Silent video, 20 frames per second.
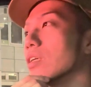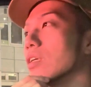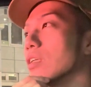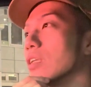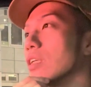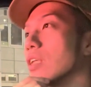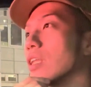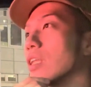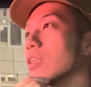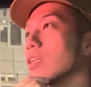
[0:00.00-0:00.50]

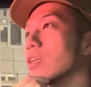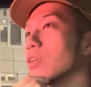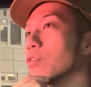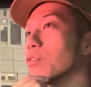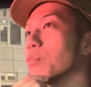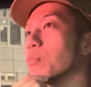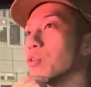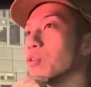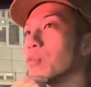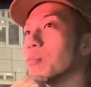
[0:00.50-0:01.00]
になってると
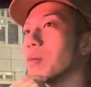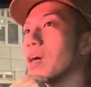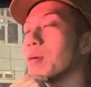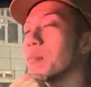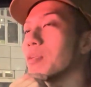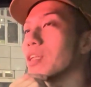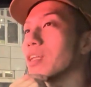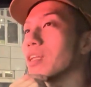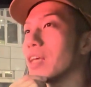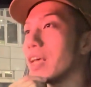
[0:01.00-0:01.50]
思うの前
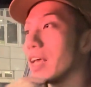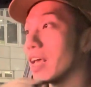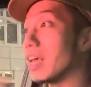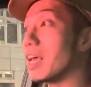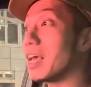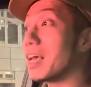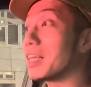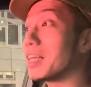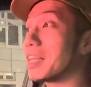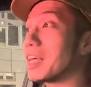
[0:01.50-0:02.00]
みたいな「
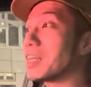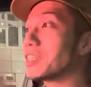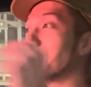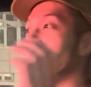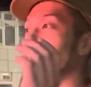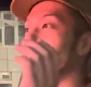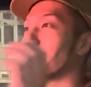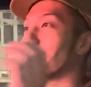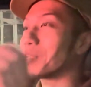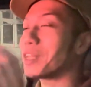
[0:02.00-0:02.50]
えー、出すの?」